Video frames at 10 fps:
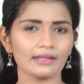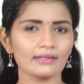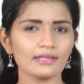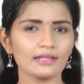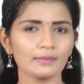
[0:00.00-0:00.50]

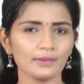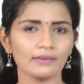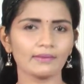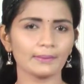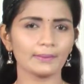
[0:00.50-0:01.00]
அரசாங்கம்
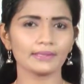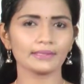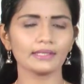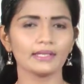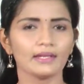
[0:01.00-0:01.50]

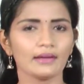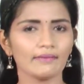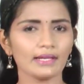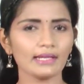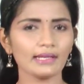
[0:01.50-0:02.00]
தெரிவித்துள்ளது
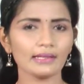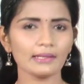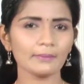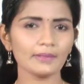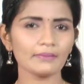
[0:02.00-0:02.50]
வடக்கில்
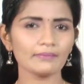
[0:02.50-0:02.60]
இடம்பெறும்